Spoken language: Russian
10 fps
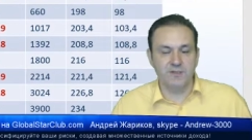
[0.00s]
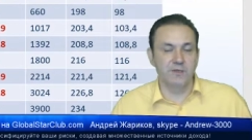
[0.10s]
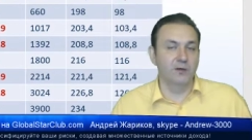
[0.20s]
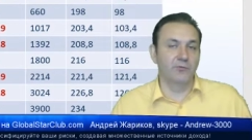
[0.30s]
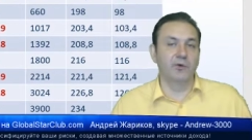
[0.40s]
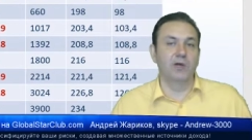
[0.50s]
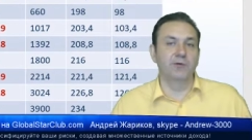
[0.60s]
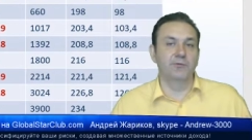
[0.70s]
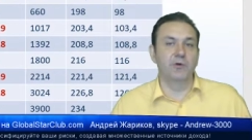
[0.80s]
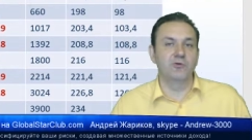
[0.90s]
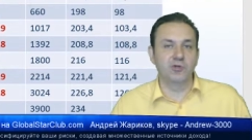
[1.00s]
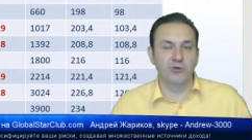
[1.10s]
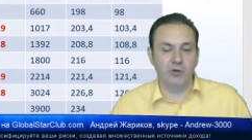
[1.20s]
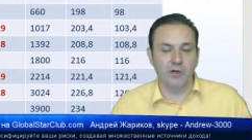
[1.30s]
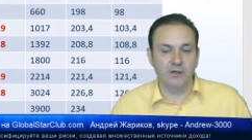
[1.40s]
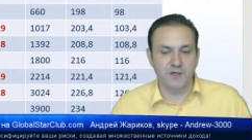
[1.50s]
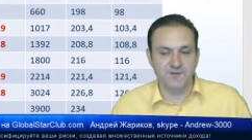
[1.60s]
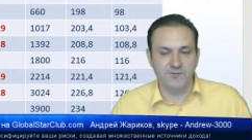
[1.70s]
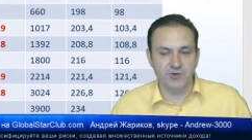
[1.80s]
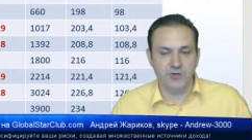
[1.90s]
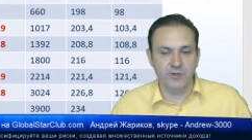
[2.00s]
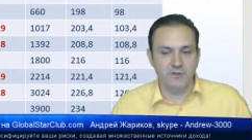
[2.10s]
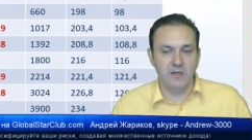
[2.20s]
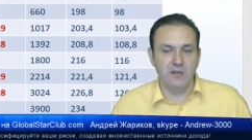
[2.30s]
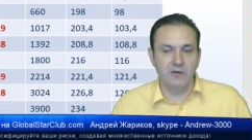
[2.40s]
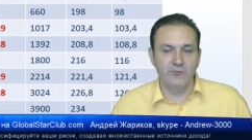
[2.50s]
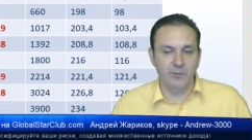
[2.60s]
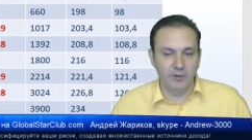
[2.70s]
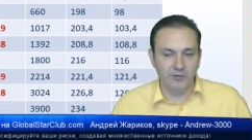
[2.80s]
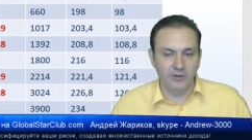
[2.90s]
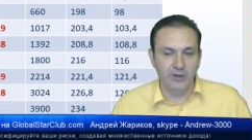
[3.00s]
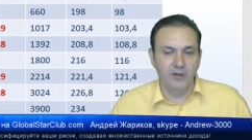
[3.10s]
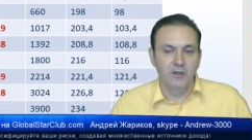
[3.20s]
тело вклада включено как раз в еженедельные выплаты,